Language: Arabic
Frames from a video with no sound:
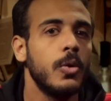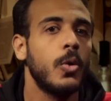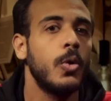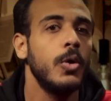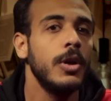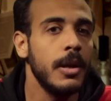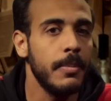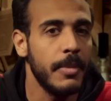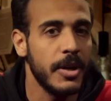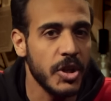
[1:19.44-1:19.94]
له
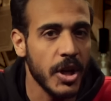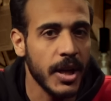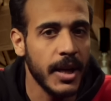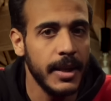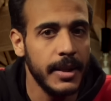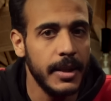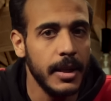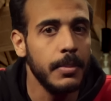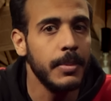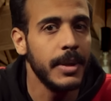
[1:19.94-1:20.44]
كل
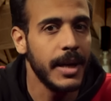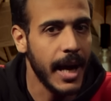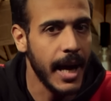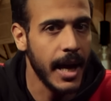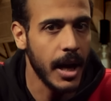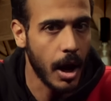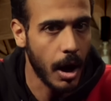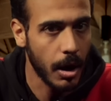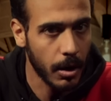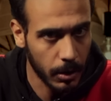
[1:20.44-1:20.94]
المشاكل دي من
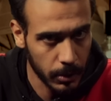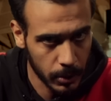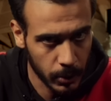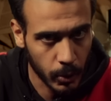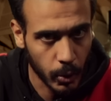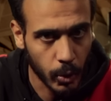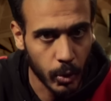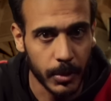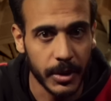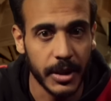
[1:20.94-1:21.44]
أهل
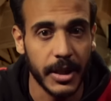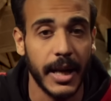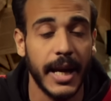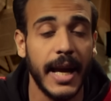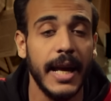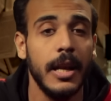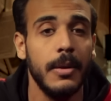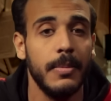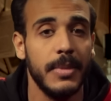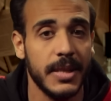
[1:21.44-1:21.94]
عقيدته ومن
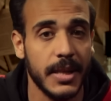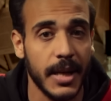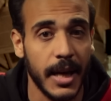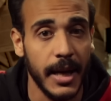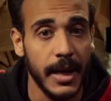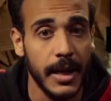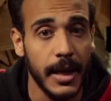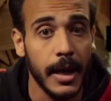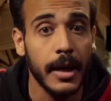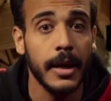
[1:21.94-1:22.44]
رجال
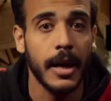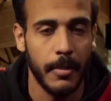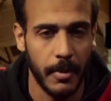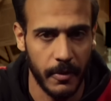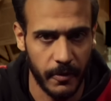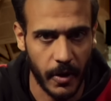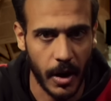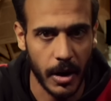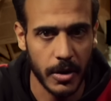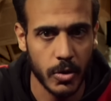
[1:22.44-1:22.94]
المسيحية كمان
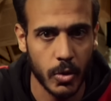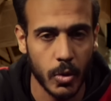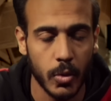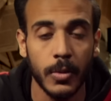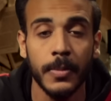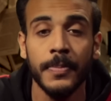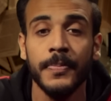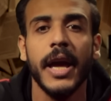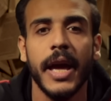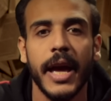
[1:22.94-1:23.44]
في عصره
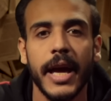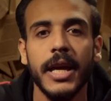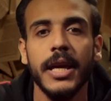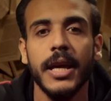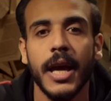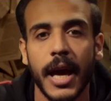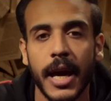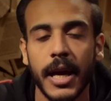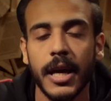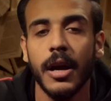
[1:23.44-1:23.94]

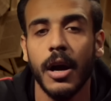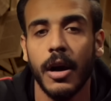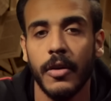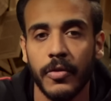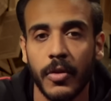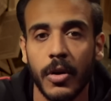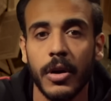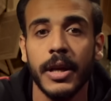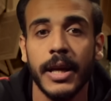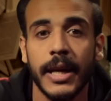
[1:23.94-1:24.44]
هي هي
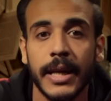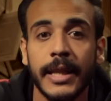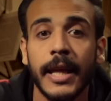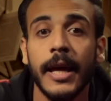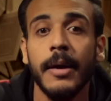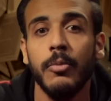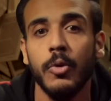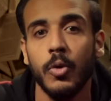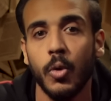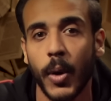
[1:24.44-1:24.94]
أفكار
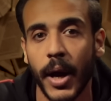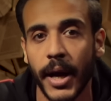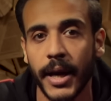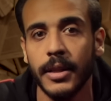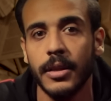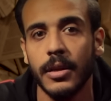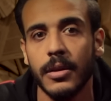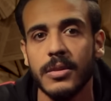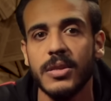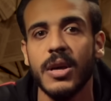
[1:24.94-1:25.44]
كتابه
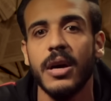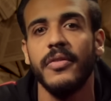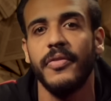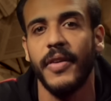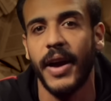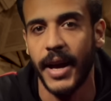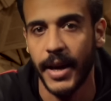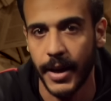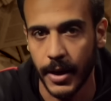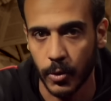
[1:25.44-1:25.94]
الوحيد اللي ظهر في
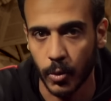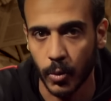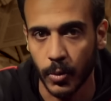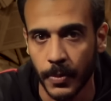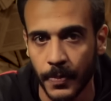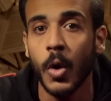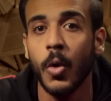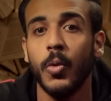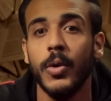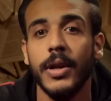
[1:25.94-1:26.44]
حياته
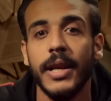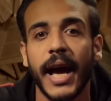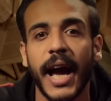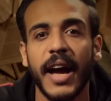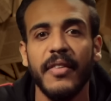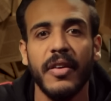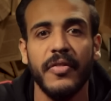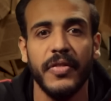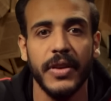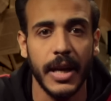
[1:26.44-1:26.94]
واللي
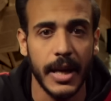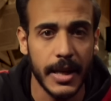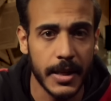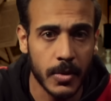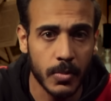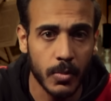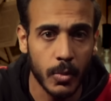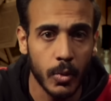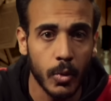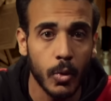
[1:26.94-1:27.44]
خفى فيه
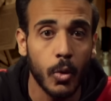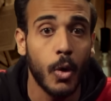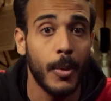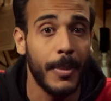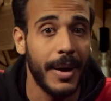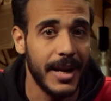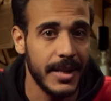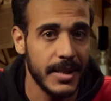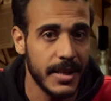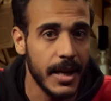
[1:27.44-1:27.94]
اسمه
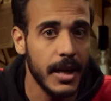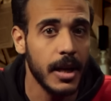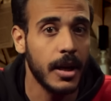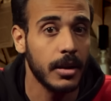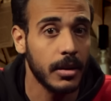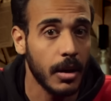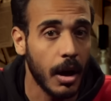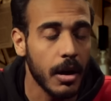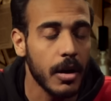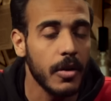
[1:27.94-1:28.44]
ومع ذلك
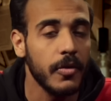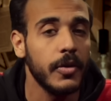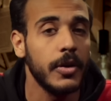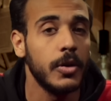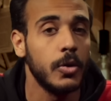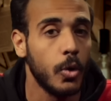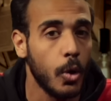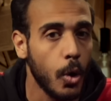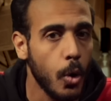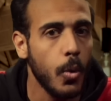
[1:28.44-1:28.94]
اتعرف
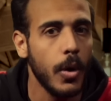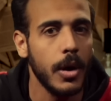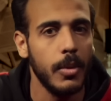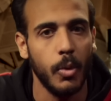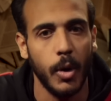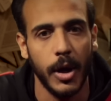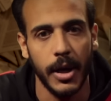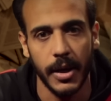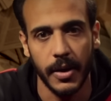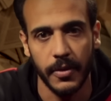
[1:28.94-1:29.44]
ان هو
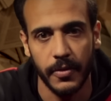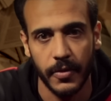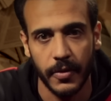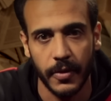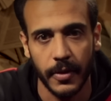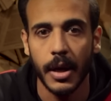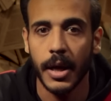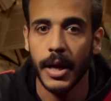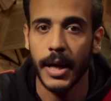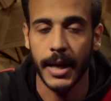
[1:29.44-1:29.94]
المؤلف
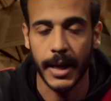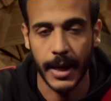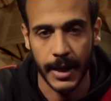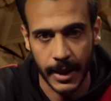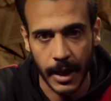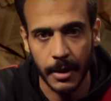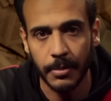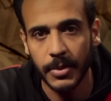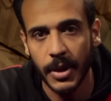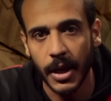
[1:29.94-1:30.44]

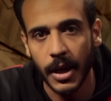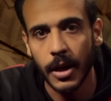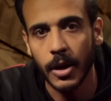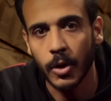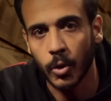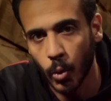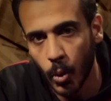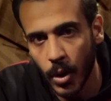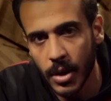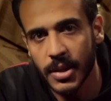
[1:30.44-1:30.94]
الكتاب ده
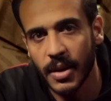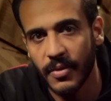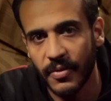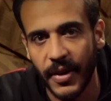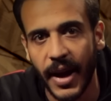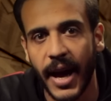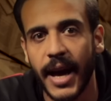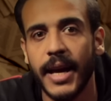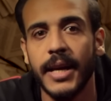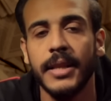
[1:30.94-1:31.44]
اتوصف في
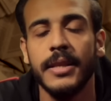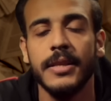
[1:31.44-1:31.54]
حياة